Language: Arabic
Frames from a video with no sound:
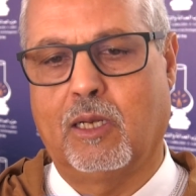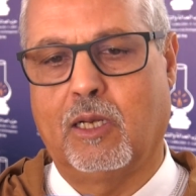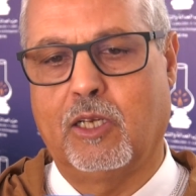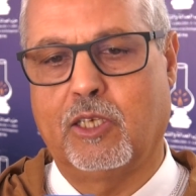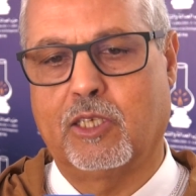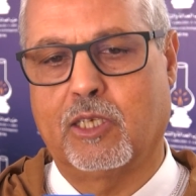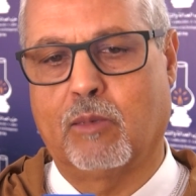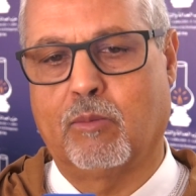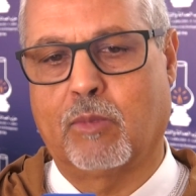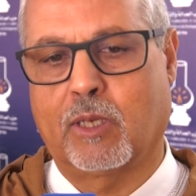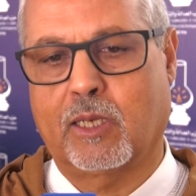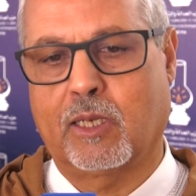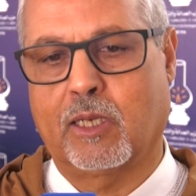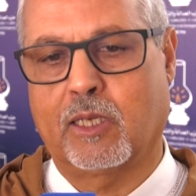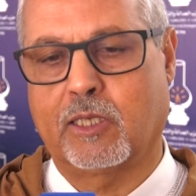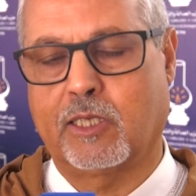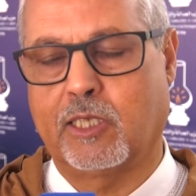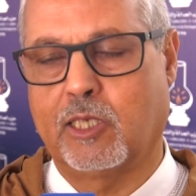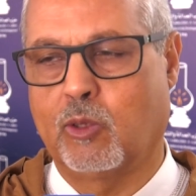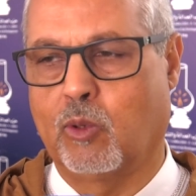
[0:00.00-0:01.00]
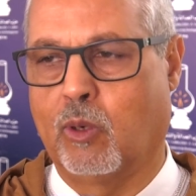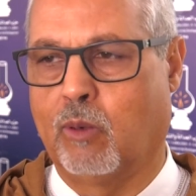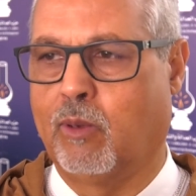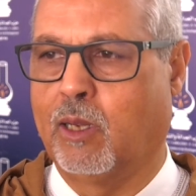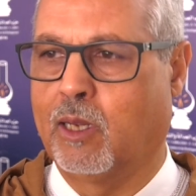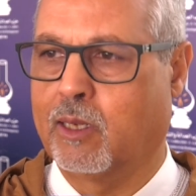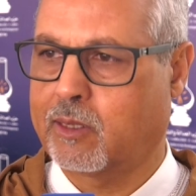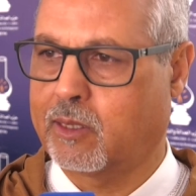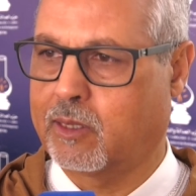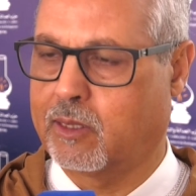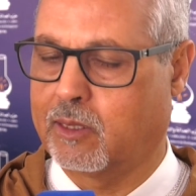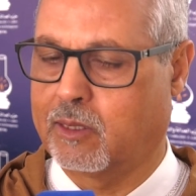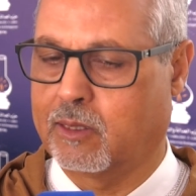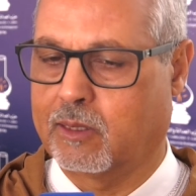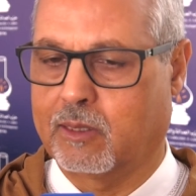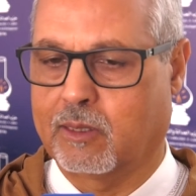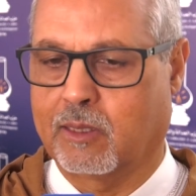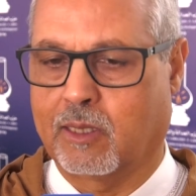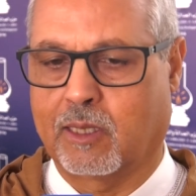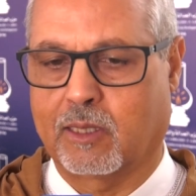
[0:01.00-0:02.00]
اللجنة المركزية
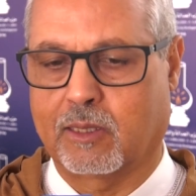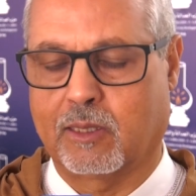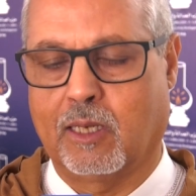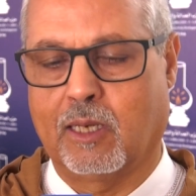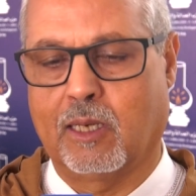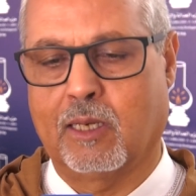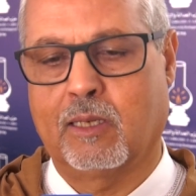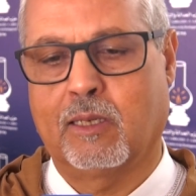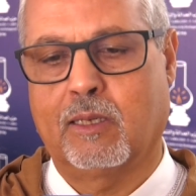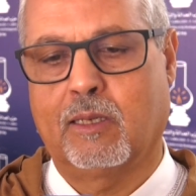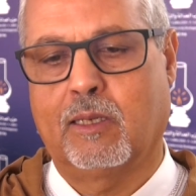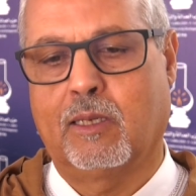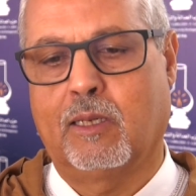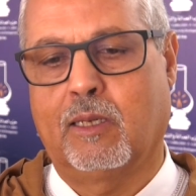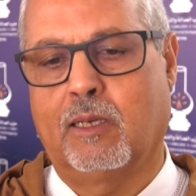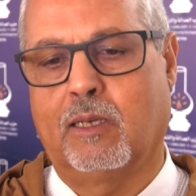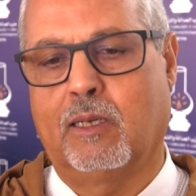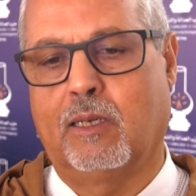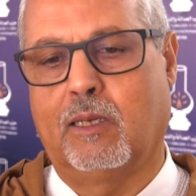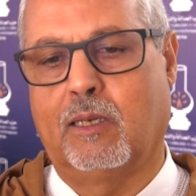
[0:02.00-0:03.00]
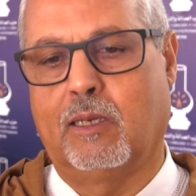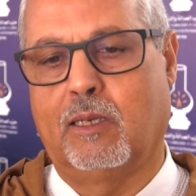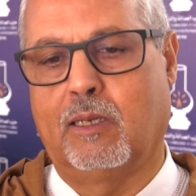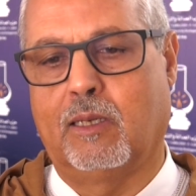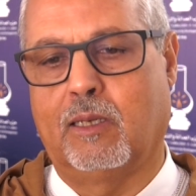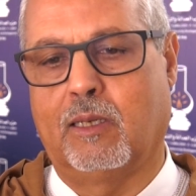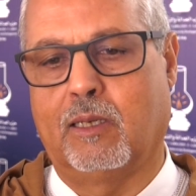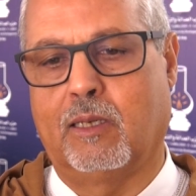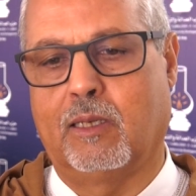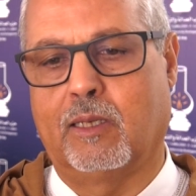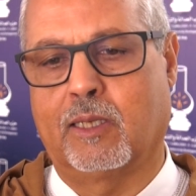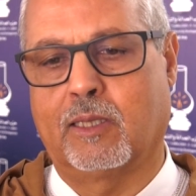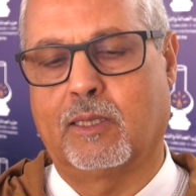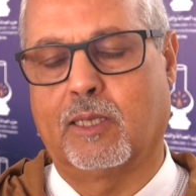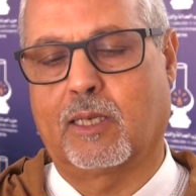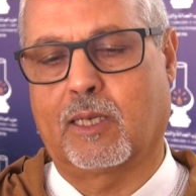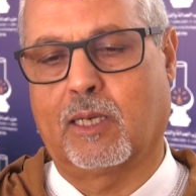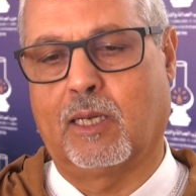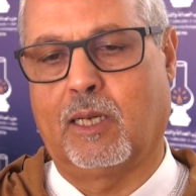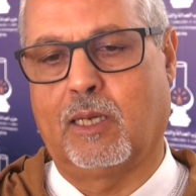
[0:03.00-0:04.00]
وباقي أعضاء
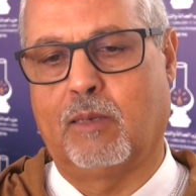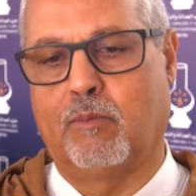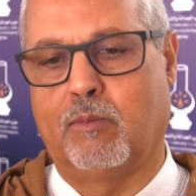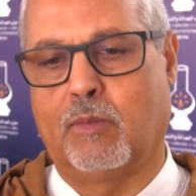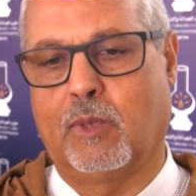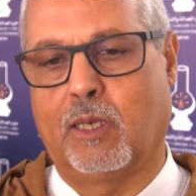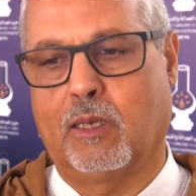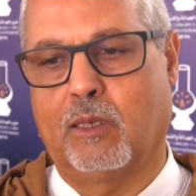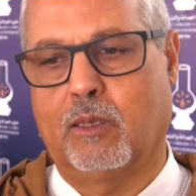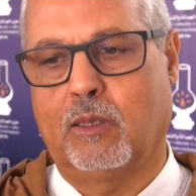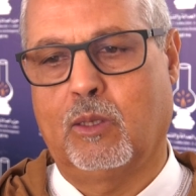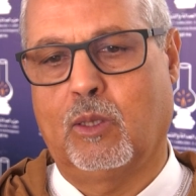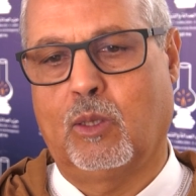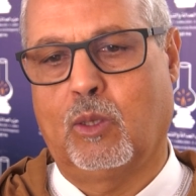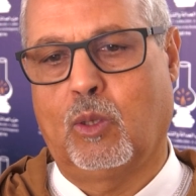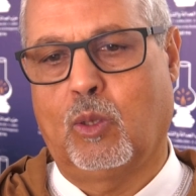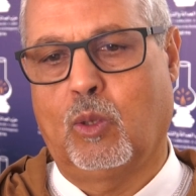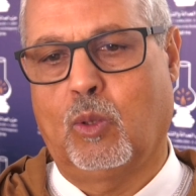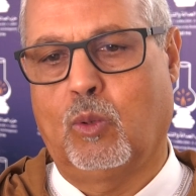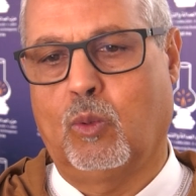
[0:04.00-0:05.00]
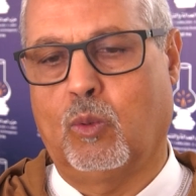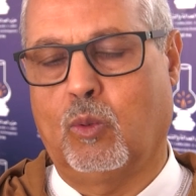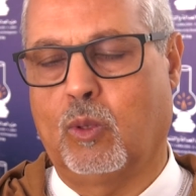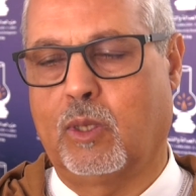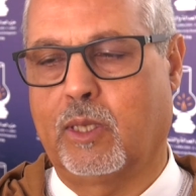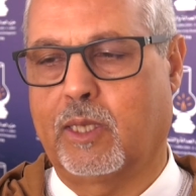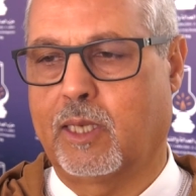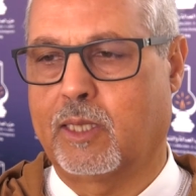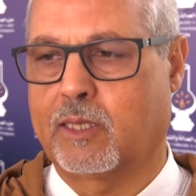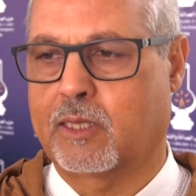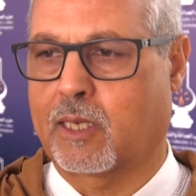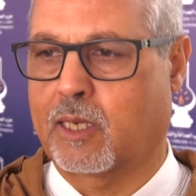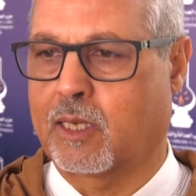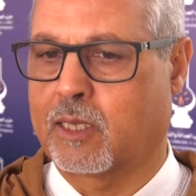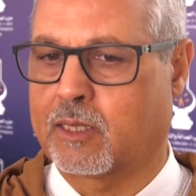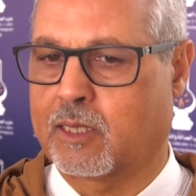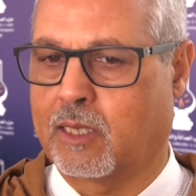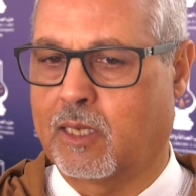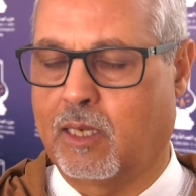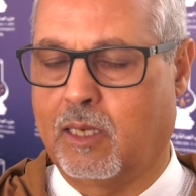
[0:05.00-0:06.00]
الإدارة العامة واللي
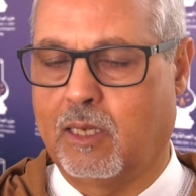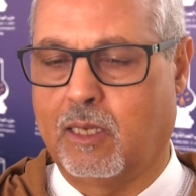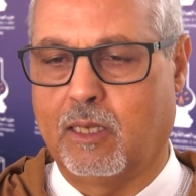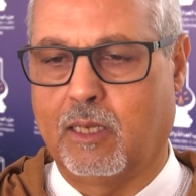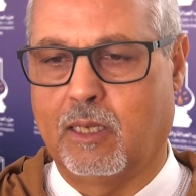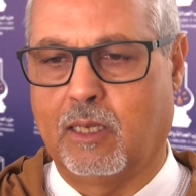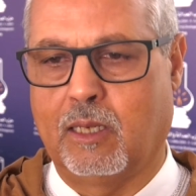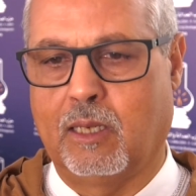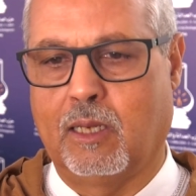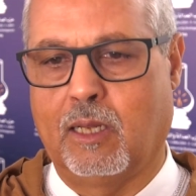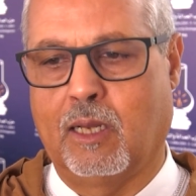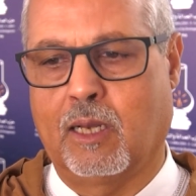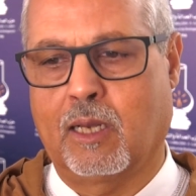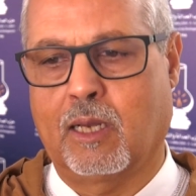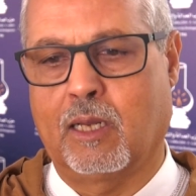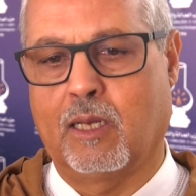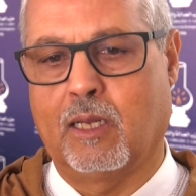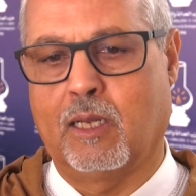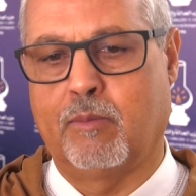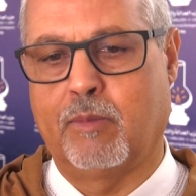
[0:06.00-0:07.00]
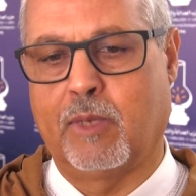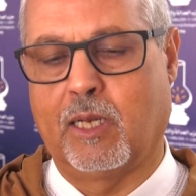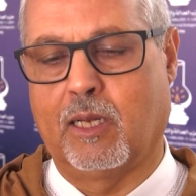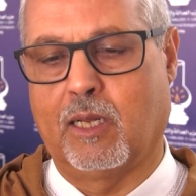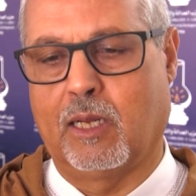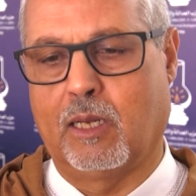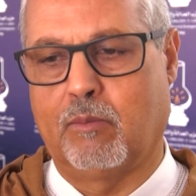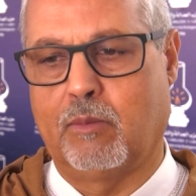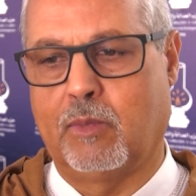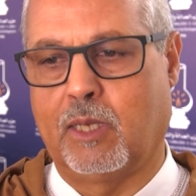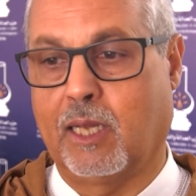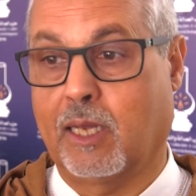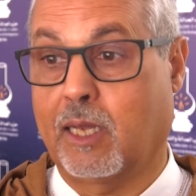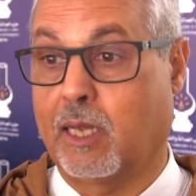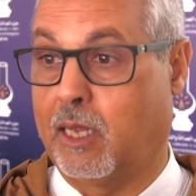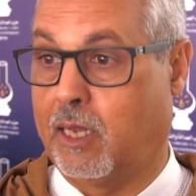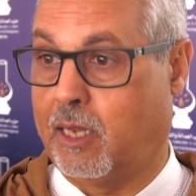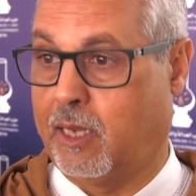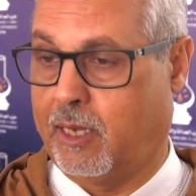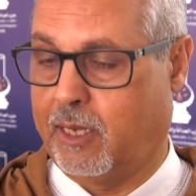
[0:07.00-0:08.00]
كيترأسها الأخ الأمين العام
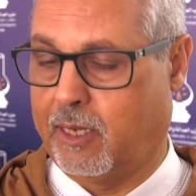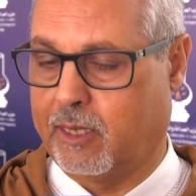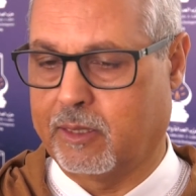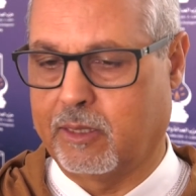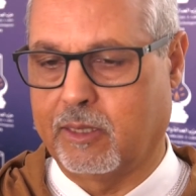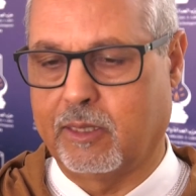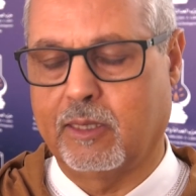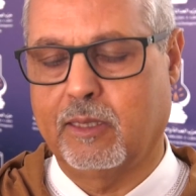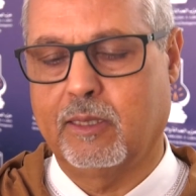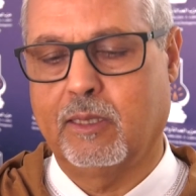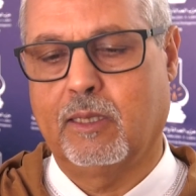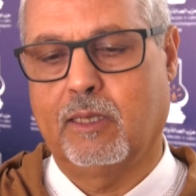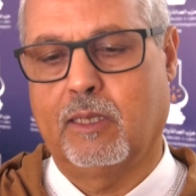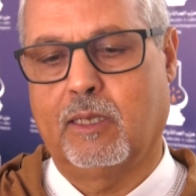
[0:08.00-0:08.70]
لقاء عادي